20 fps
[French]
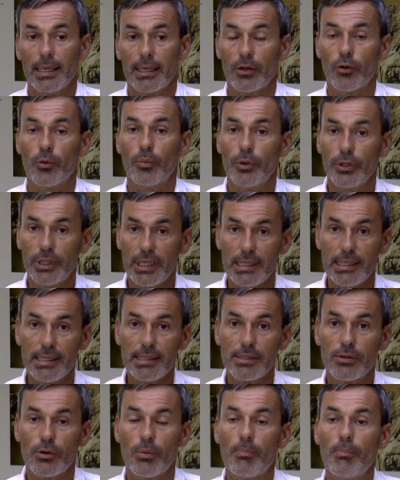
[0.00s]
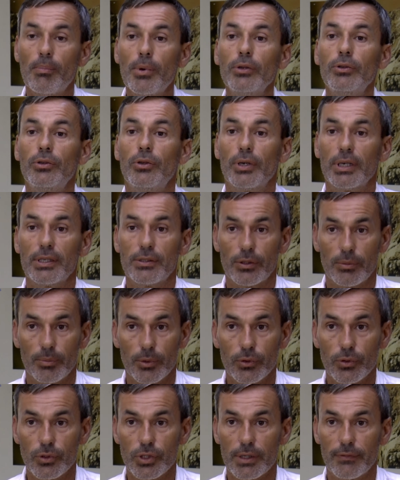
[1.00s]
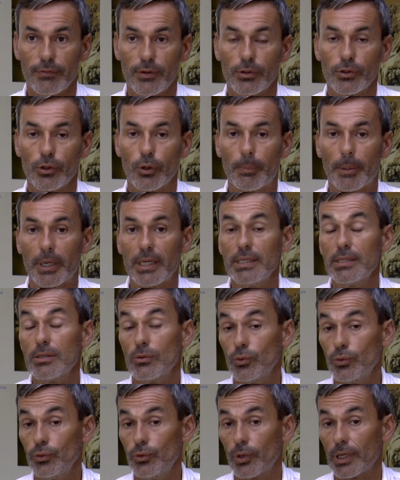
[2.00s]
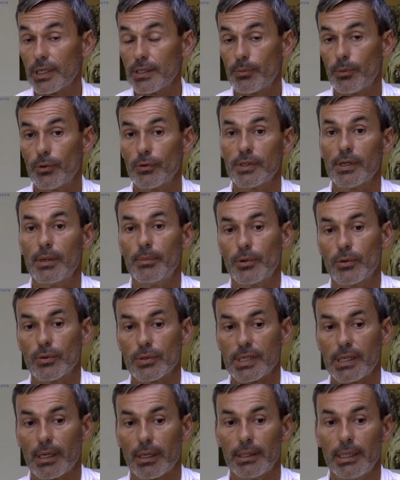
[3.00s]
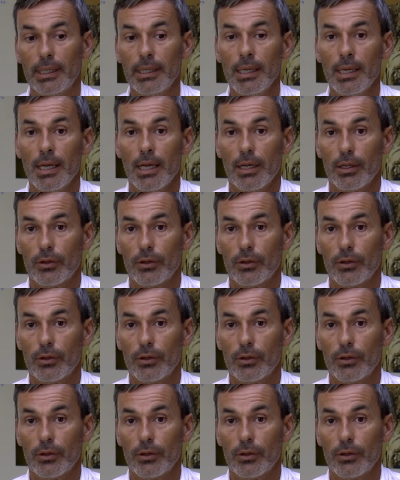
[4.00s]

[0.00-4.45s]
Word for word: et on modélise le mode de raisonnement du chef d'entreprise ou du responsable concerné